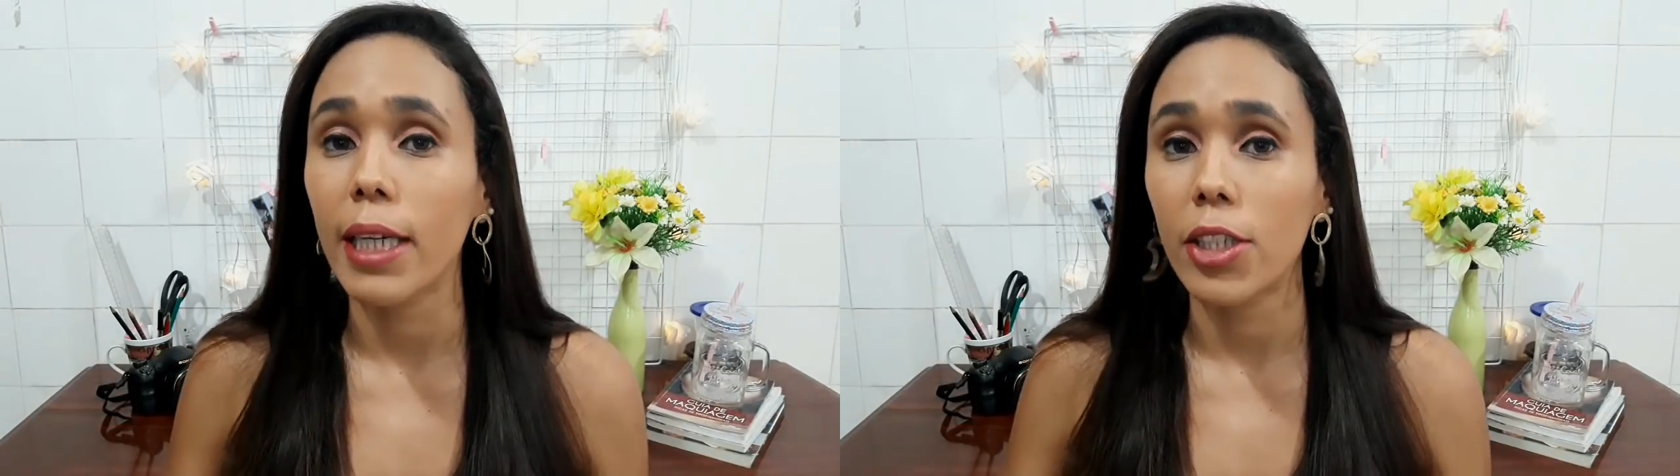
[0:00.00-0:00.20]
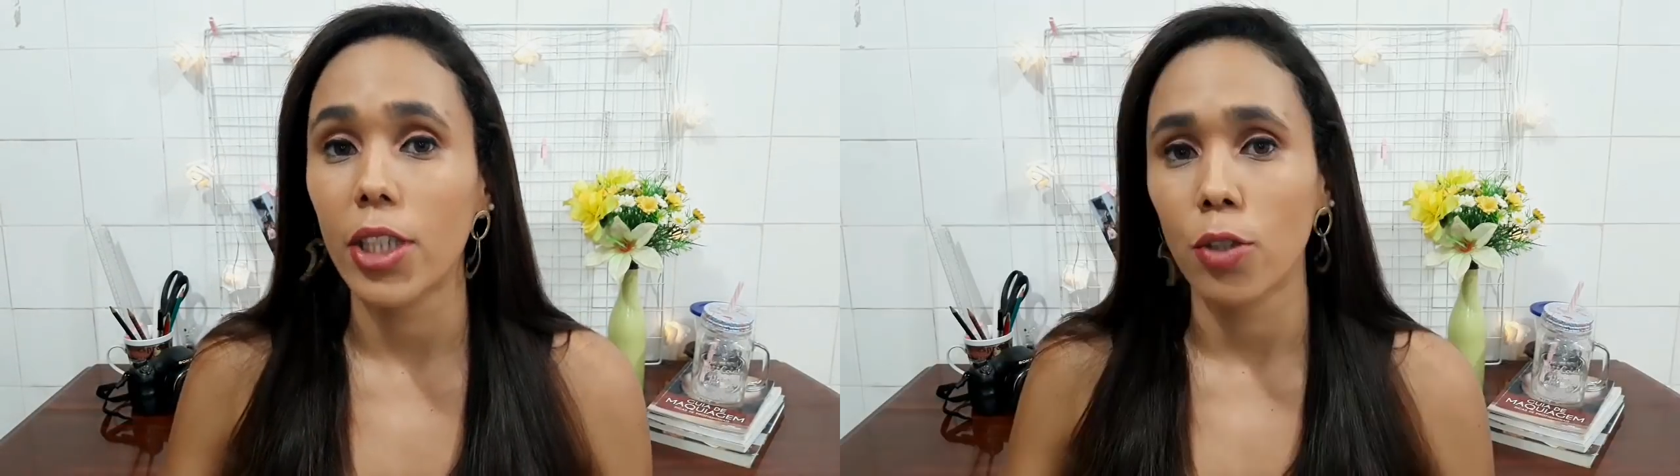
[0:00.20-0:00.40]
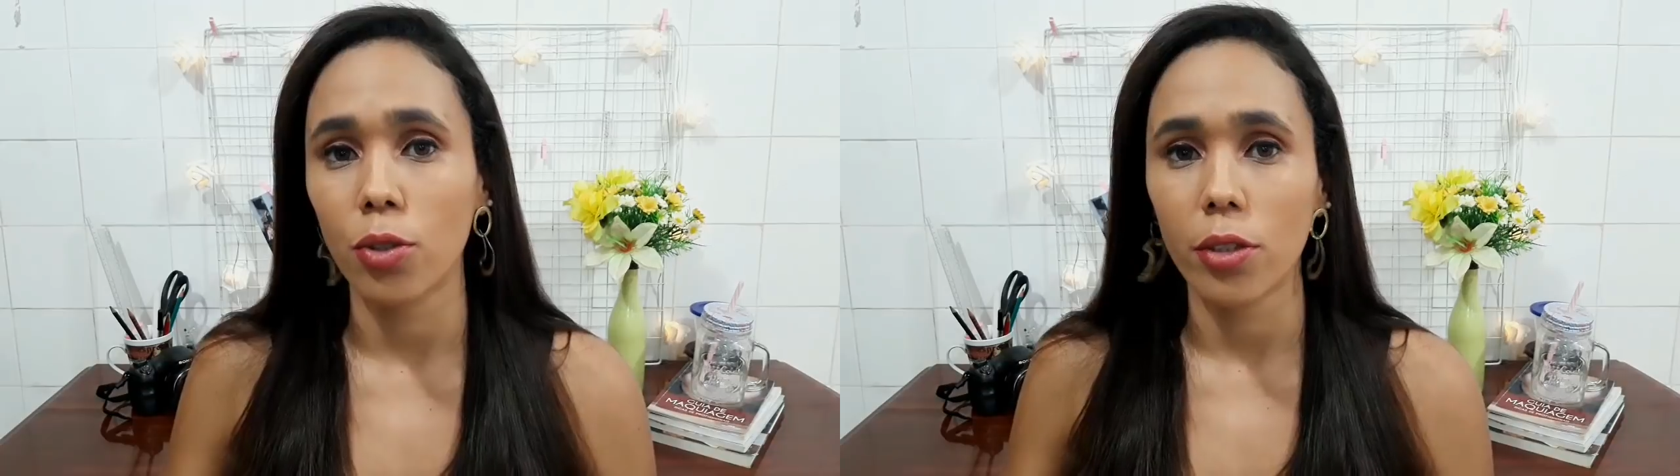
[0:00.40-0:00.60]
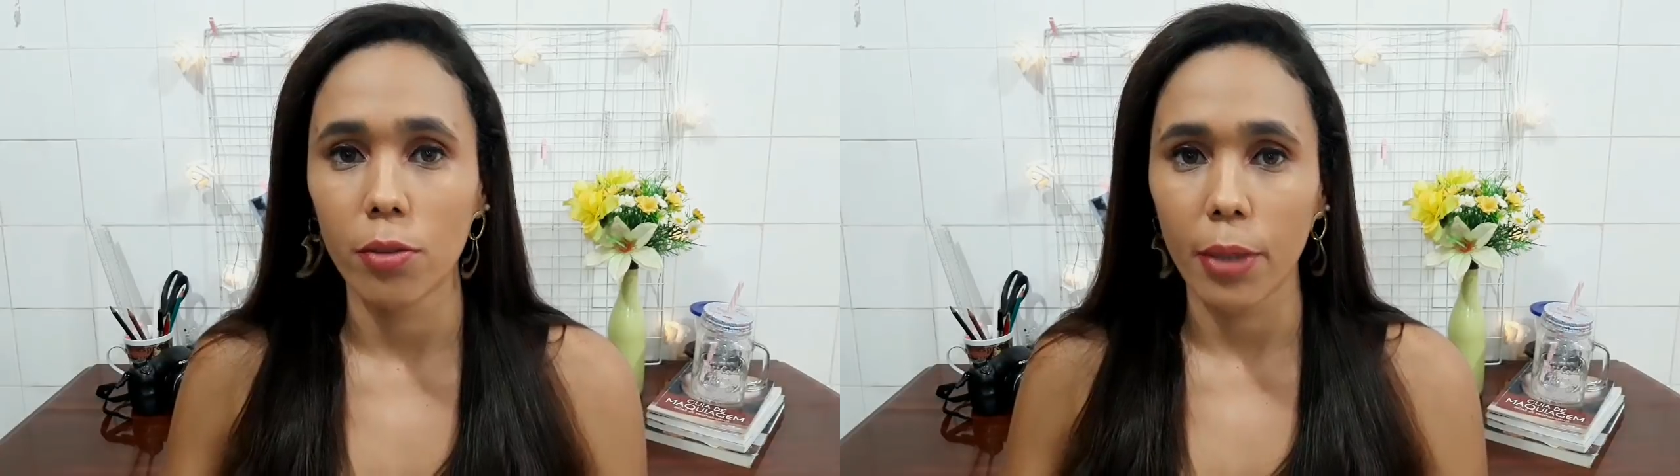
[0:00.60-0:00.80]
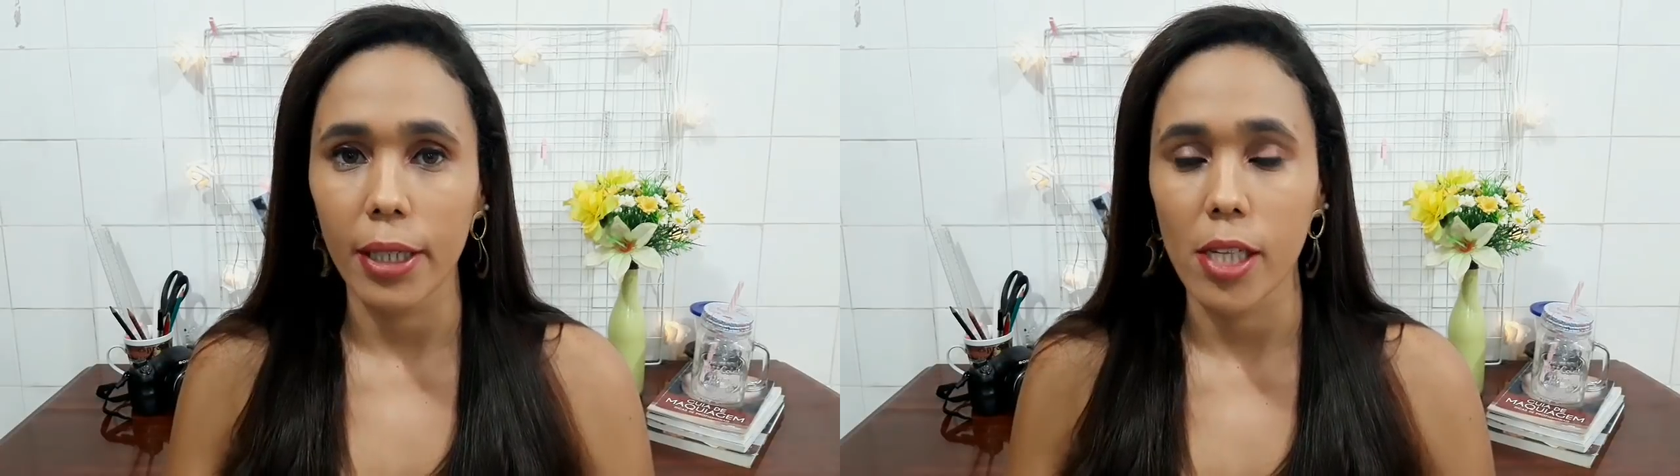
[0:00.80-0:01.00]
ele te ajuda no
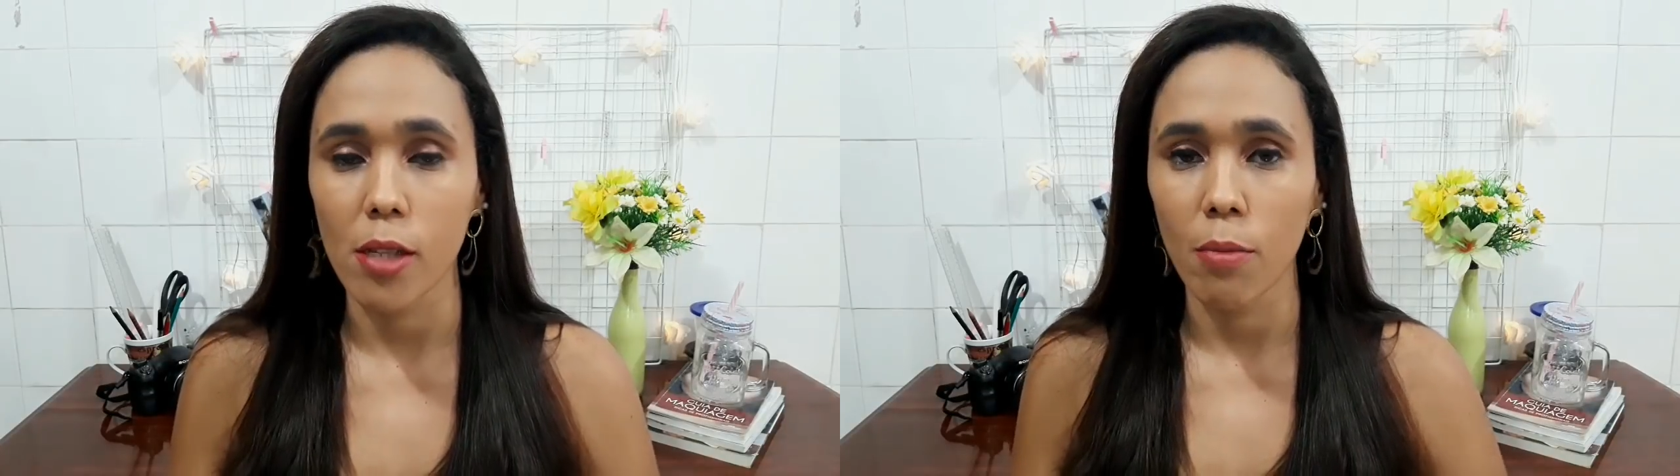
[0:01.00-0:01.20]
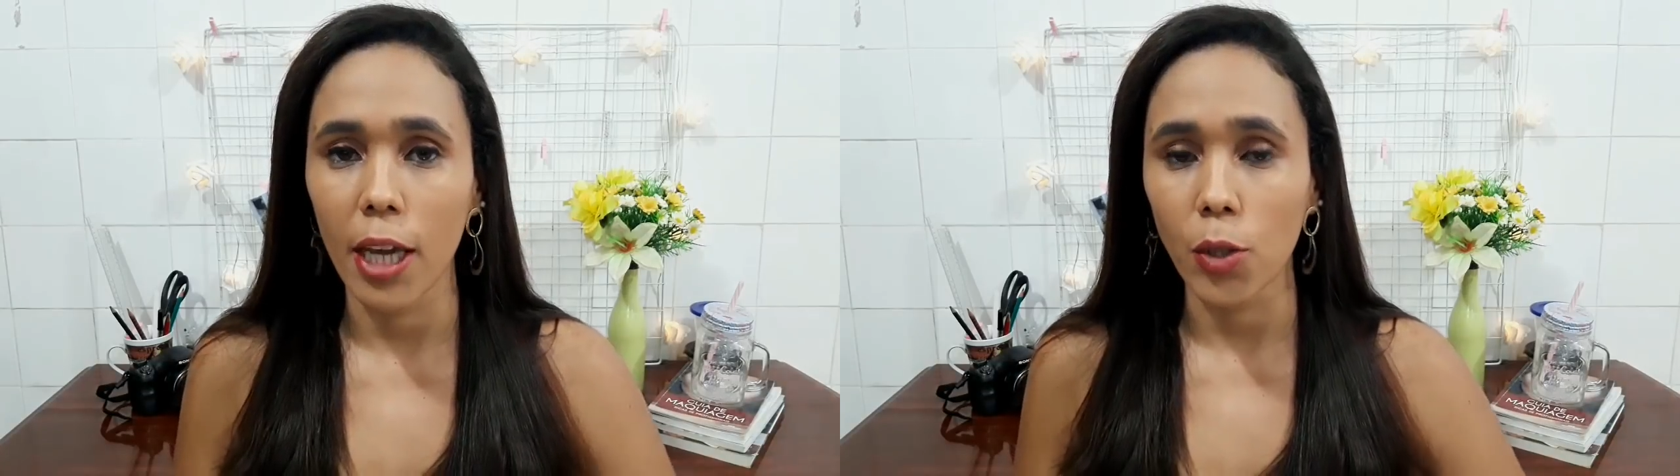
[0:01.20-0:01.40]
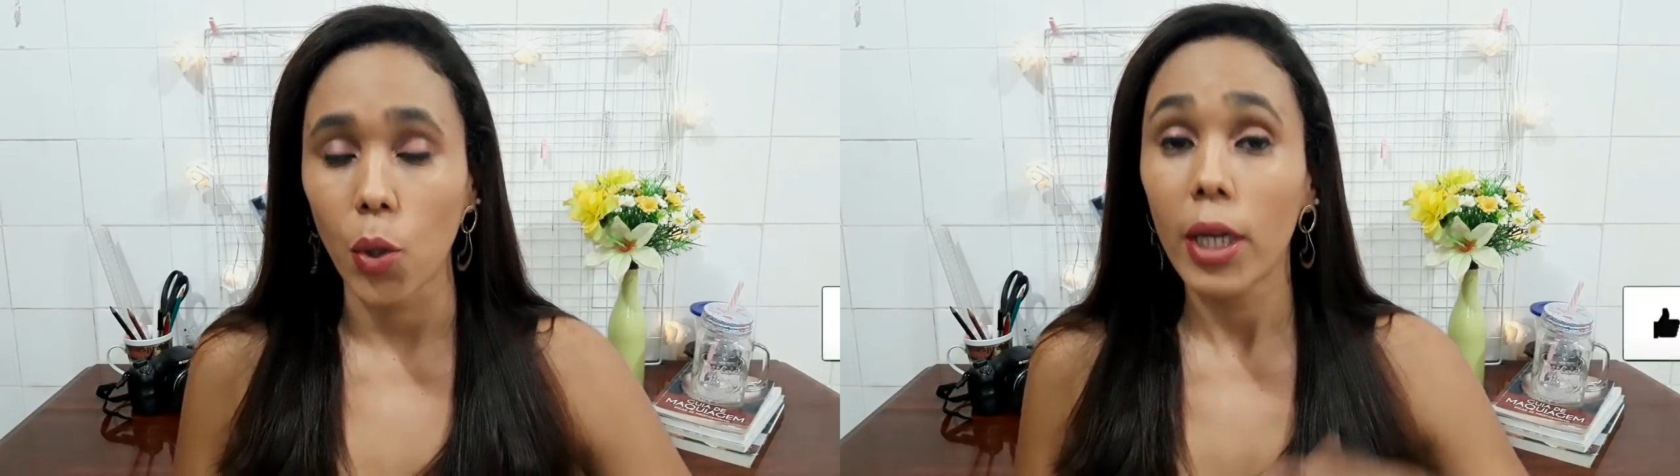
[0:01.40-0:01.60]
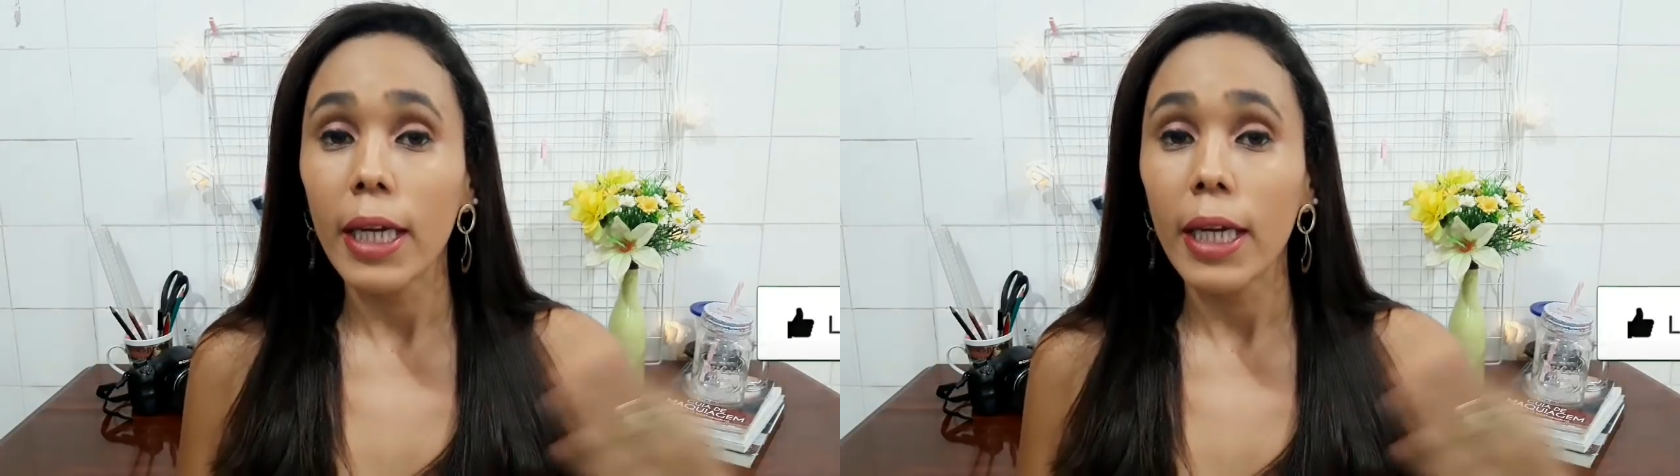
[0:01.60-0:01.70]
emagrecimento,